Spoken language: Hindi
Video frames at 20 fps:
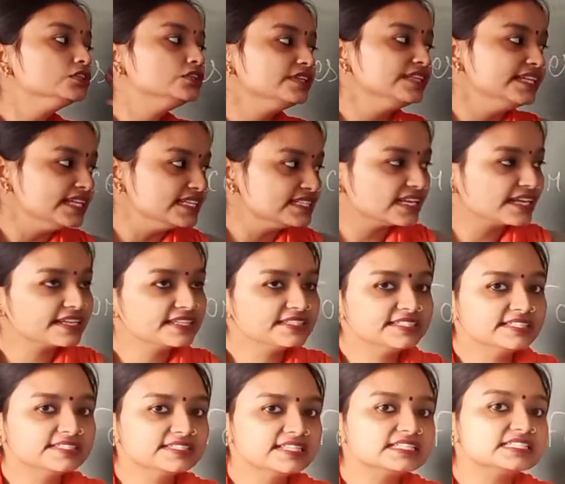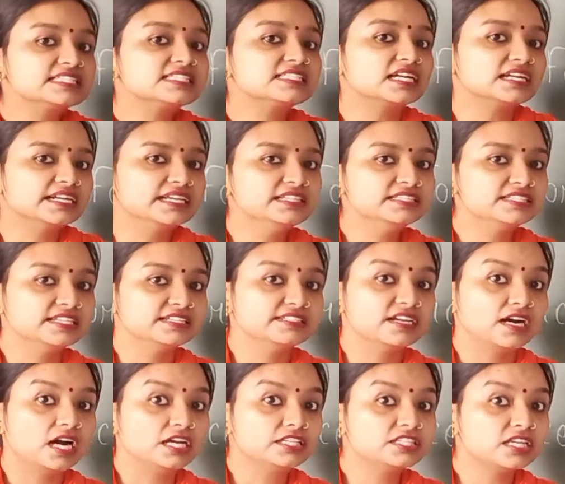तो ये सारी चीज़ें सडन
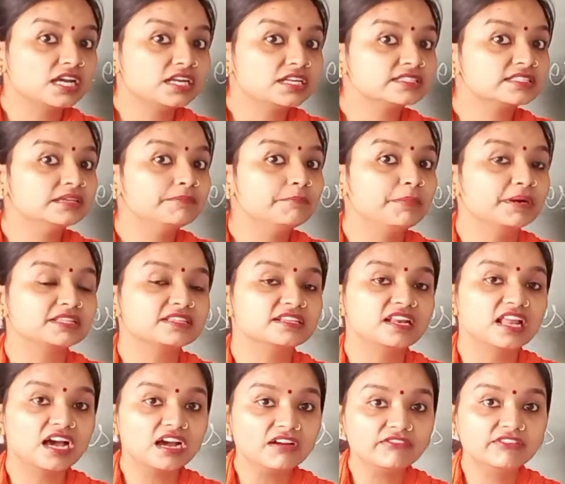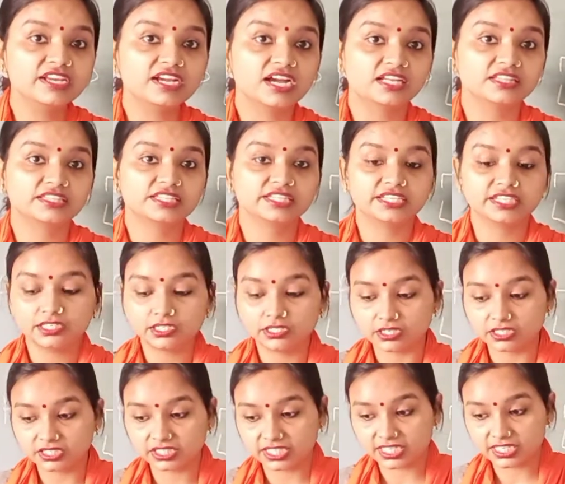चेंज अचानक से बदलाव ले आती हैं
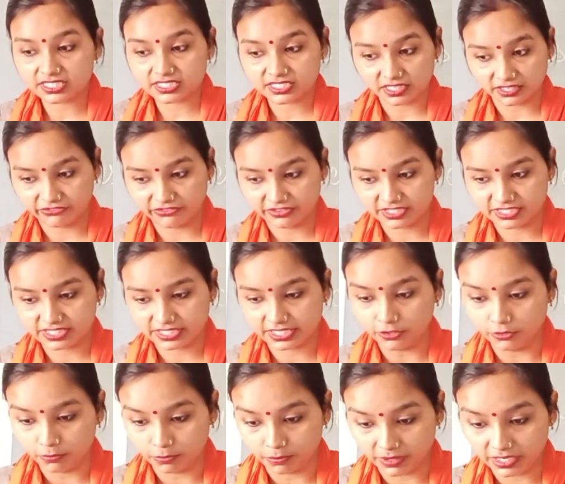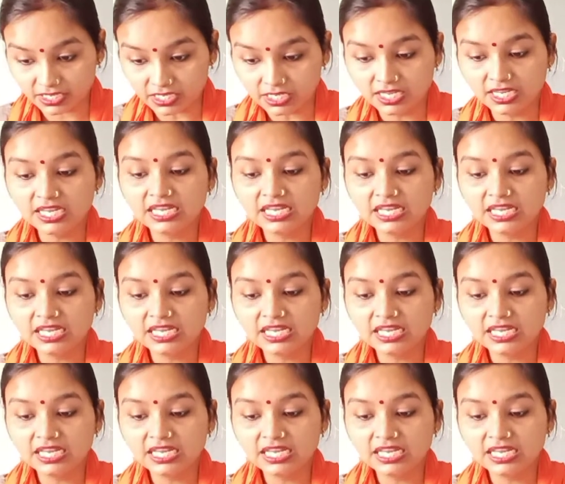अर्थ के सरफेस के ऊपर